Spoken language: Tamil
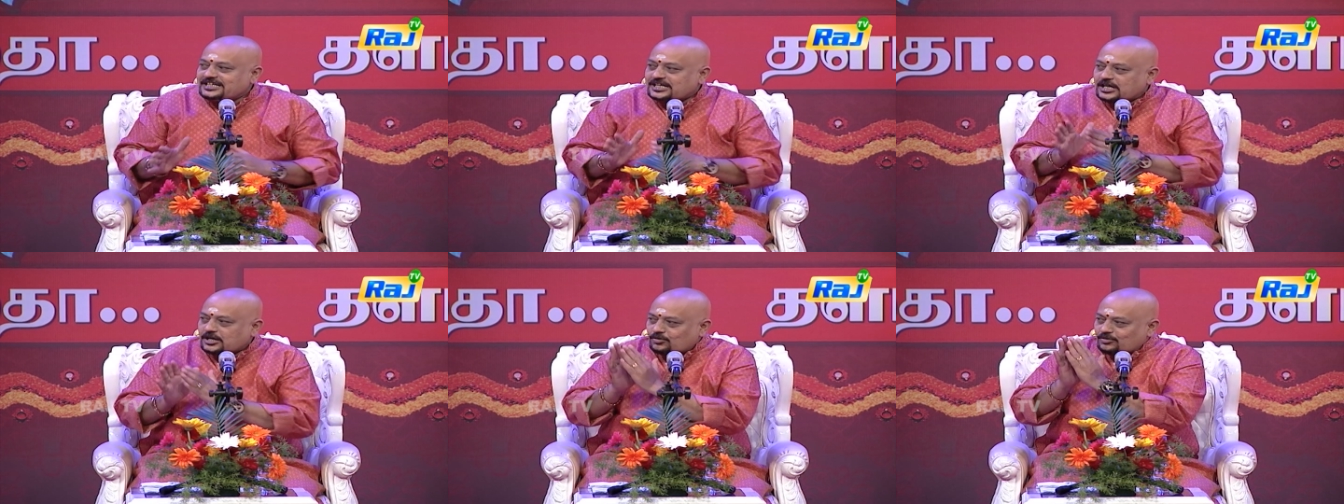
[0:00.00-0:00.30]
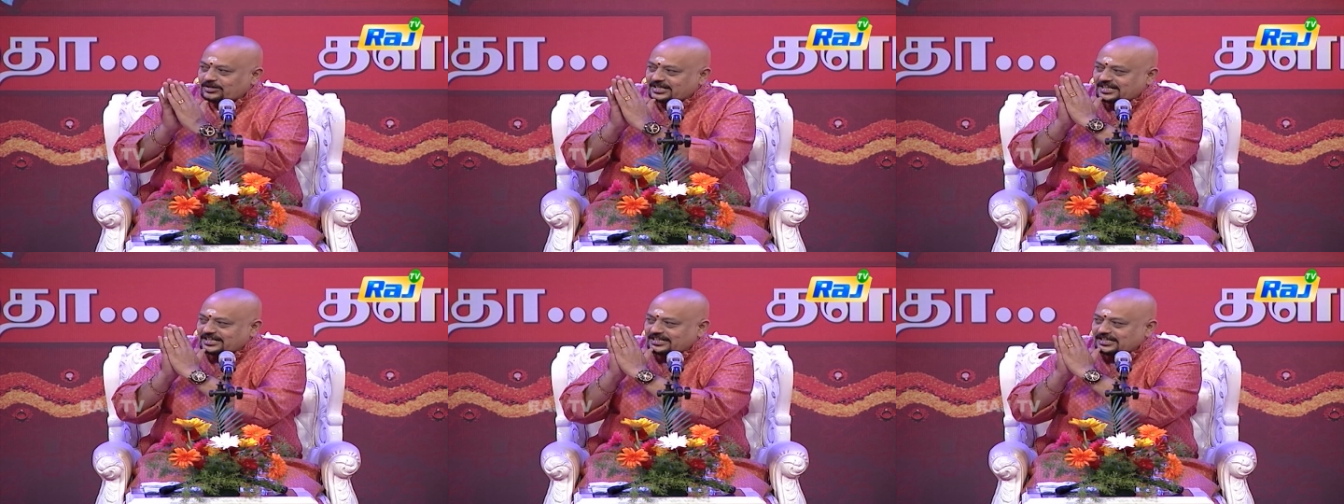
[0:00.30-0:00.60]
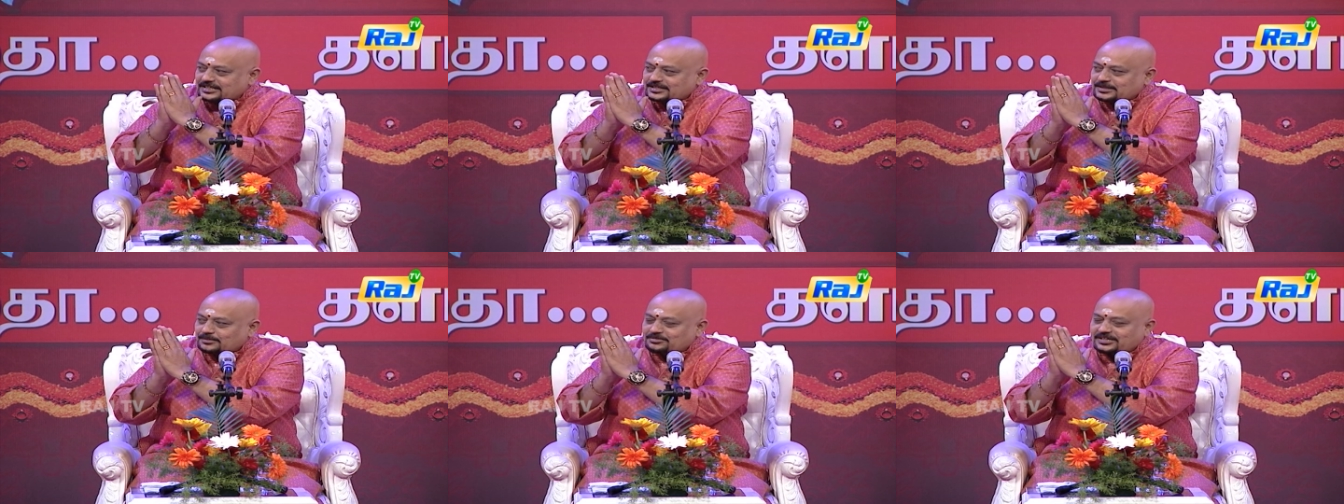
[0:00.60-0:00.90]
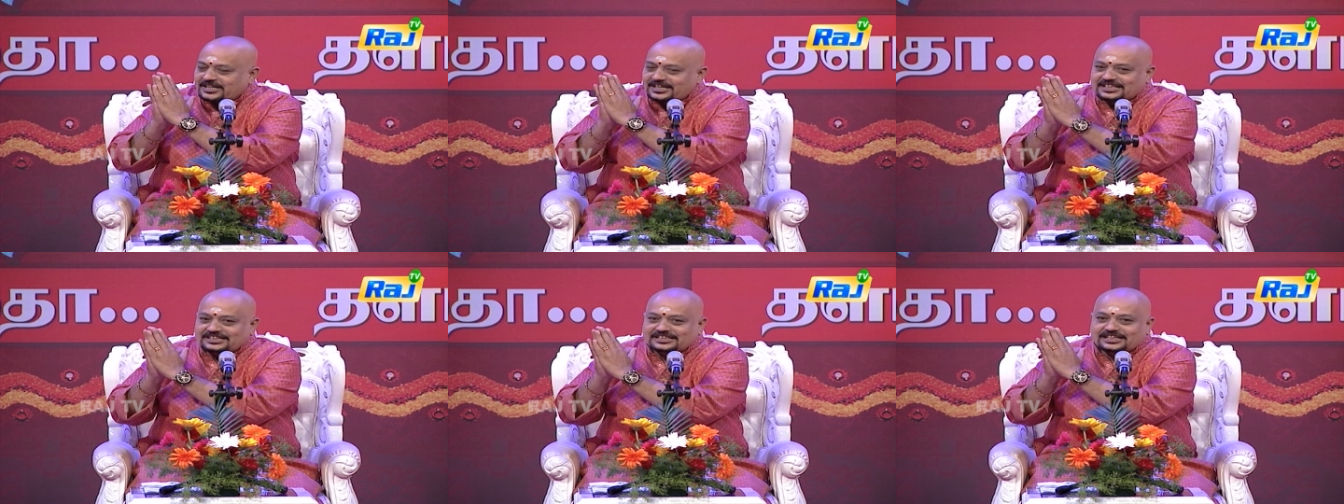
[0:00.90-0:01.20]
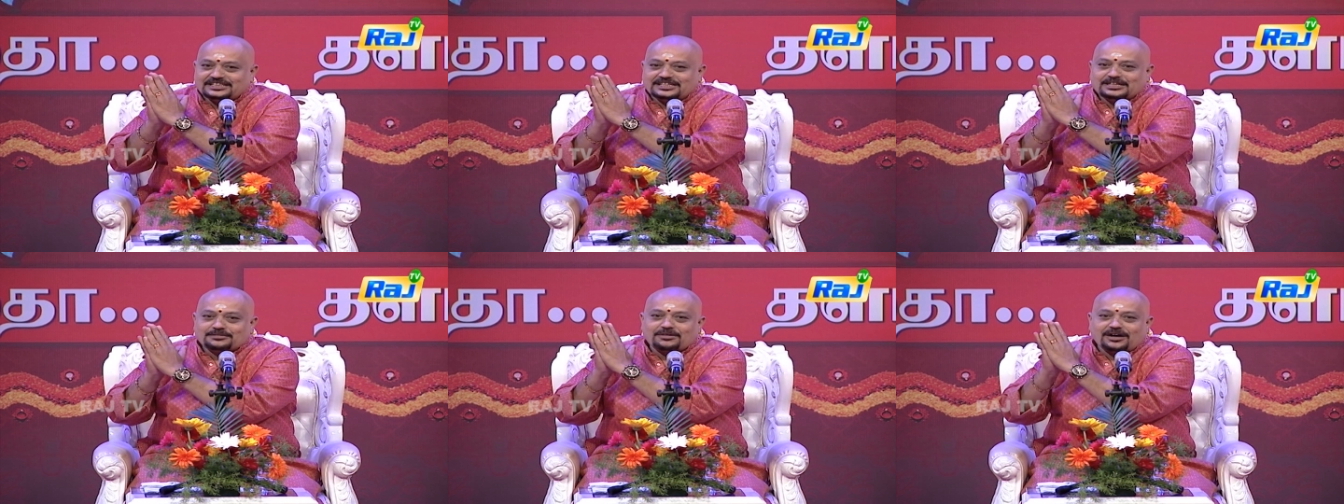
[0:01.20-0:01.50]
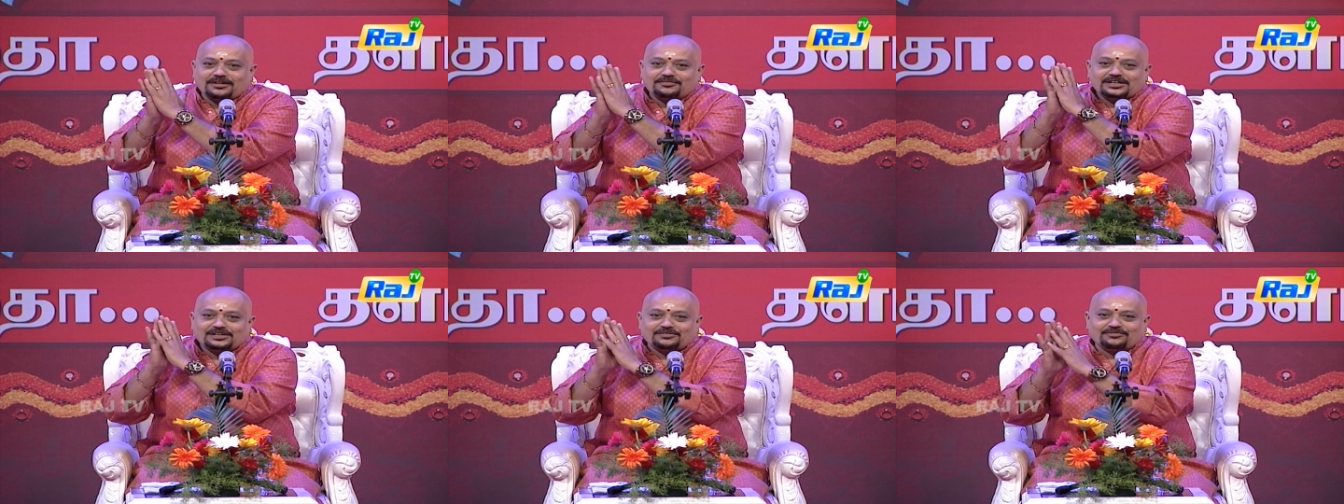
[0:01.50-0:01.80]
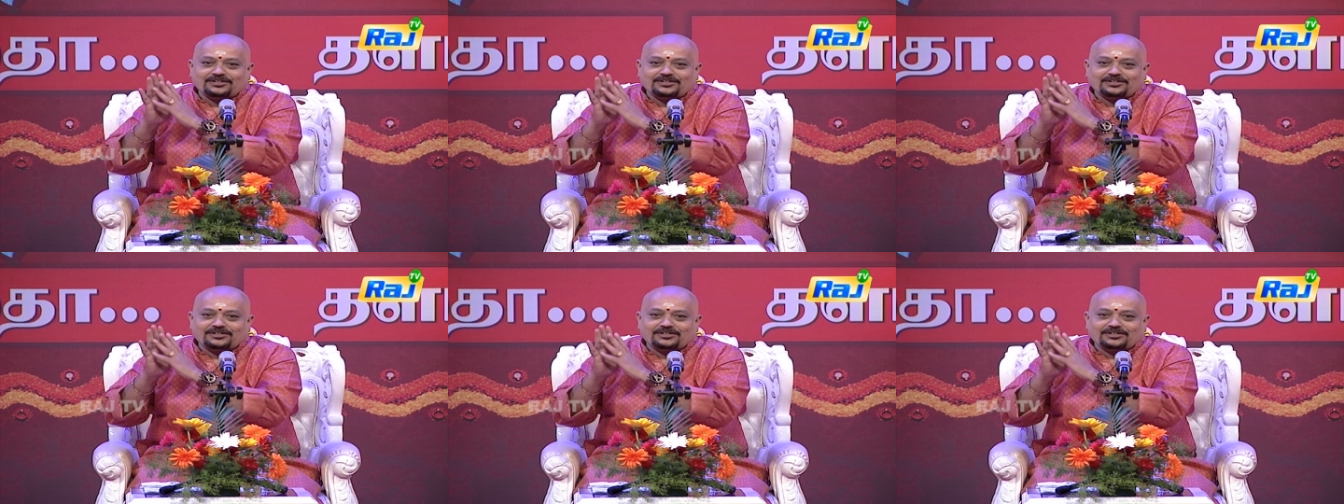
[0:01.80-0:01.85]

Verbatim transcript: எங்களுடைய நெஞ்சம் நிறைந்த தீபாவளி